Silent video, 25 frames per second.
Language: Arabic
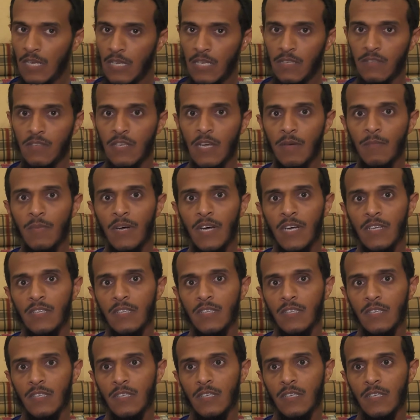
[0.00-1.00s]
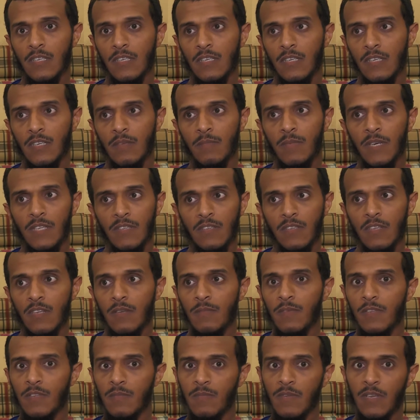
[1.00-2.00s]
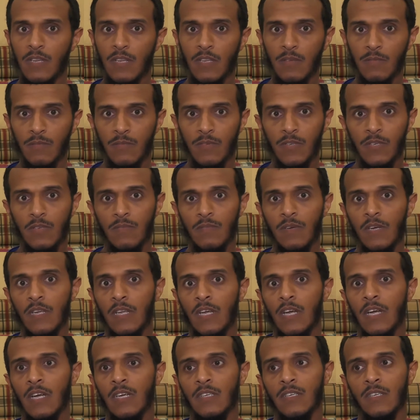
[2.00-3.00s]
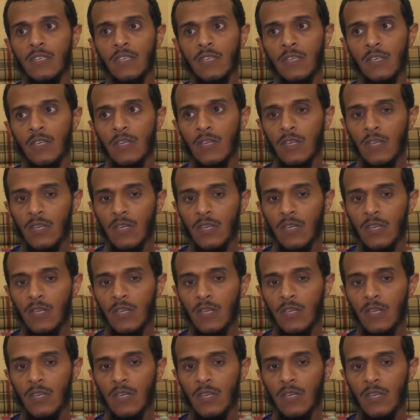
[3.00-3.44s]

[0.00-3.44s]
الاصابات رباط صليبي نتمنى لهم الشفاء العاجل